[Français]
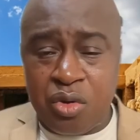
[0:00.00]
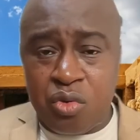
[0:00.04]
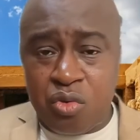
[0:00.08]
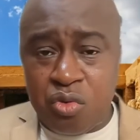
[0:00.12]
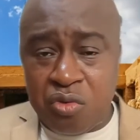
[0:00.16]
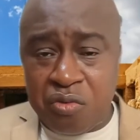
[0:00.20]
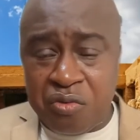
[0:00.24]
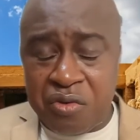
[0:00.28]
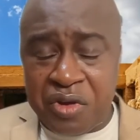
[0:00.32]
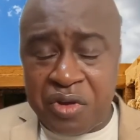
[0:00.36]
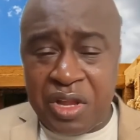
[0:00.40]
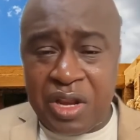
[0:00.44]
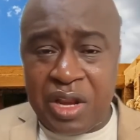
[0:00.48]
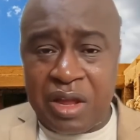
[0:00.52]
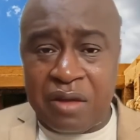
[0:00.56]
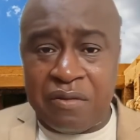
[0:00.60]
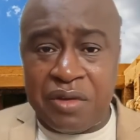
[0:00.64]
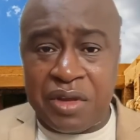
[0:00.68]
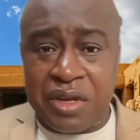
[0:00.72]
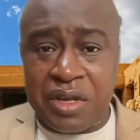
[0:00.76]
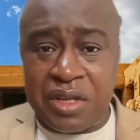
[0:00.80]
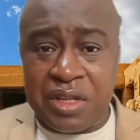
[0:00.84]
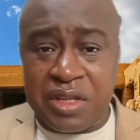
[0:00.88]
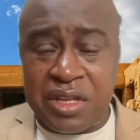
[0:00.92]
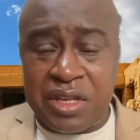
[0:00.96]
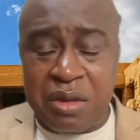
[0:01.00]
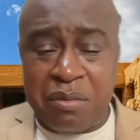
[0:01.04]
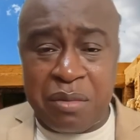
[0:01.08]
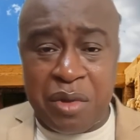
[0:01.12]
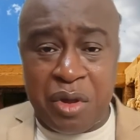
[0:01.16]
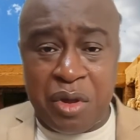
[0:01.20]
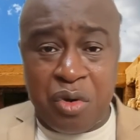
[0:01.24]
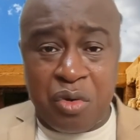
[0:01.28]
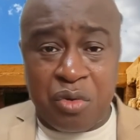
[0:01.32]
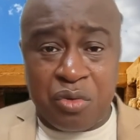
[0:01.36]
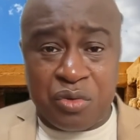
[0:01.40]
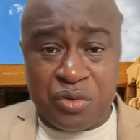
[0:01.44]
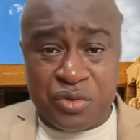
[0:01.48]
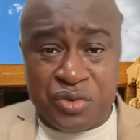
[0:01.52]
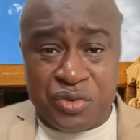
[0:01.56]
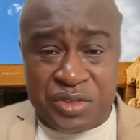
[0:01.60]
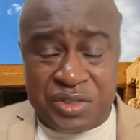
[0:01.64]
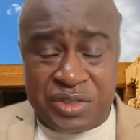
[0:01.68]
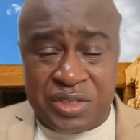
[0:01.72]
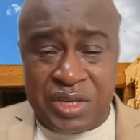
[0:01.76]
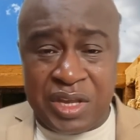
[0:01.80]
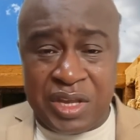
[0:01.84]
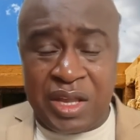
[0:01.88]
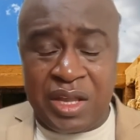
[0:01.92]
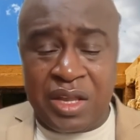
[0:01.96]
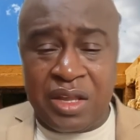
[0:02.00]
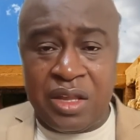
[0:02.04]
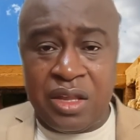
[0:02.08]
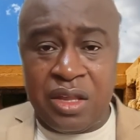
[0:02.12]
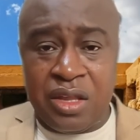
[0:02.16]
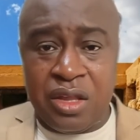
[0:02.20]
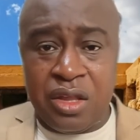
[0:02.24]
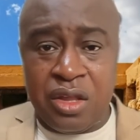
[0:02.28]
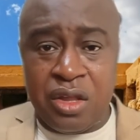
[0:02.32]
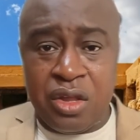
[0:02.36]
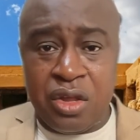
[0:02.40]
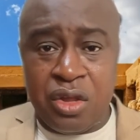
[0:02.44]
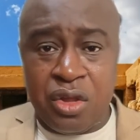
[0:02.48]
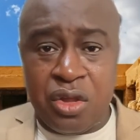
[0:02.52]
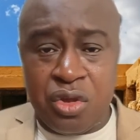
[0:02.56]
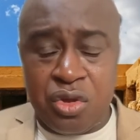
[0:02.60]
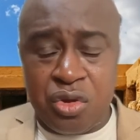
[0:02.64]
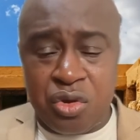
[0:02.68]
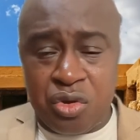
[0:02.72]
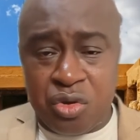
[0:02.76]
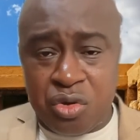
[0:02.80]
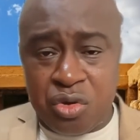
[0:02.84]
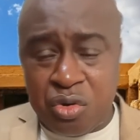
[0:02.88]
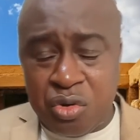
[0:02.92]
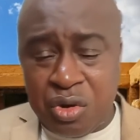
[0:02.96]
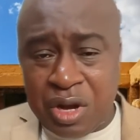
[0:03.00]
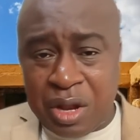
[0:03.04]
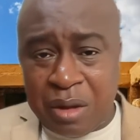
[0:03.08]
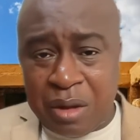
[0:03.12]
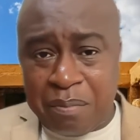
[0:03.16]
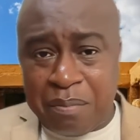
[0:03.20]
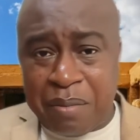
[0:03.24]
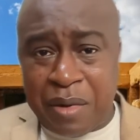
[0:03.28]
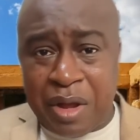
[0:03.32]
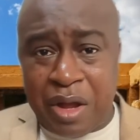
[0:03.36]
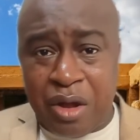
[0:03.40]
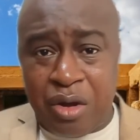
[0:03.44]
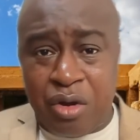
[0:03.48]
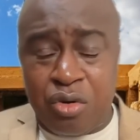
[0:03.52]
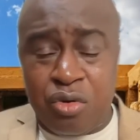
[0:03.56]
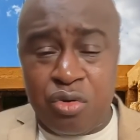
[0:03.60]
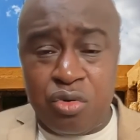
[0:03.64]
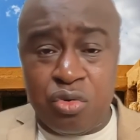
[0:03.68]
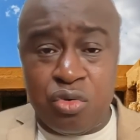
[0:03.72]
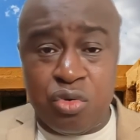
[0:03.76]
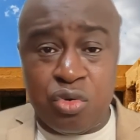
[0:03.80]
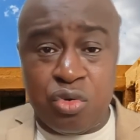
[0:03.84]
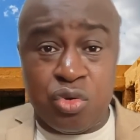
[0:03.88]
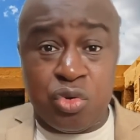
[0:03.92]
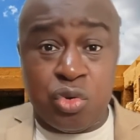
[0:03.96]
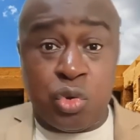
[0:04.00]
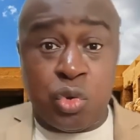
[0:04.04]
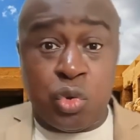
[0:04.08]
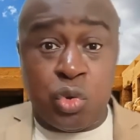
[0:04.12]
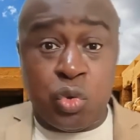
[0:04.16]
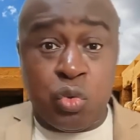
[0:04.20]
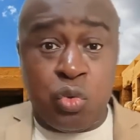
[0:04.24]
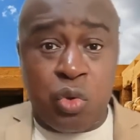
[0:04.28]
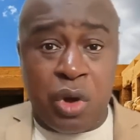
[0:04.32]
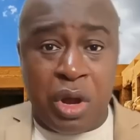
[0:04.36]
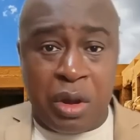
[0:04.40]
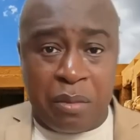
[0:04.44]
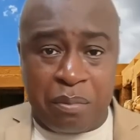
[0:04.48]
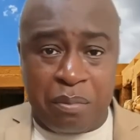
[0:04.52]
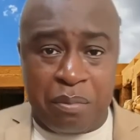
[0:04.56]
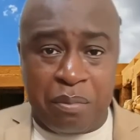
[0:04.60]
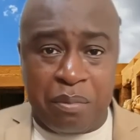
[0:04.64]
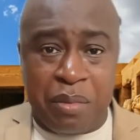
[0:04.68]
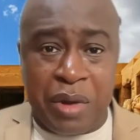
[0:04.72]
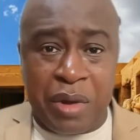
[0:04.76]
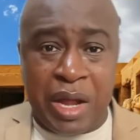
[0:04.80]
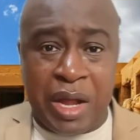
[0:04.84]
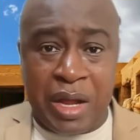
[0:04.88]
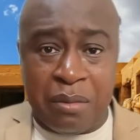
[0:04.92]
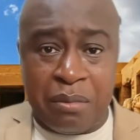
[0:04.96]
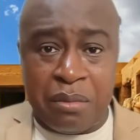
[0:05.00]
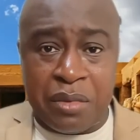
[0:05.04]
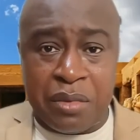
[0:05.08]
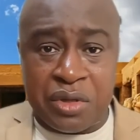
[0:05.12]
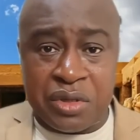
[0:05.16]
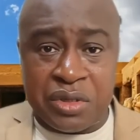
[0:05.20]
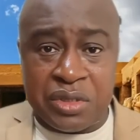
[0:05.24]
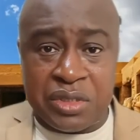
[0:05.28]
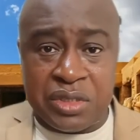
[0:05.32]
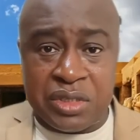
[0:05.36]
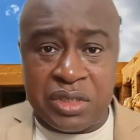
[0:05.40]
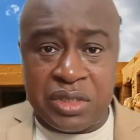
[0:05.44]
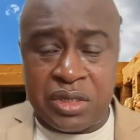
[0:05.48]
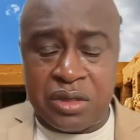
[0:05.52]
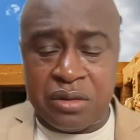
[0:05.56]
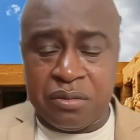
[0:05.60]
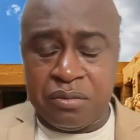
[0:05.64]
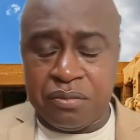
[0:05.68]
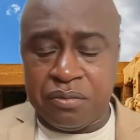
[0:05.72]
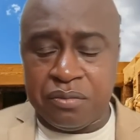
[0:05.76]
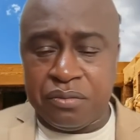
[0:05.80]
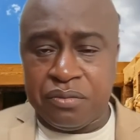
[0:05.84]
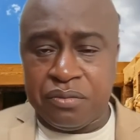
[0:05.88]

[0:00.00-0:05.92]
couvrir la vérité, mais on sait que la parole ne doit pas mentir.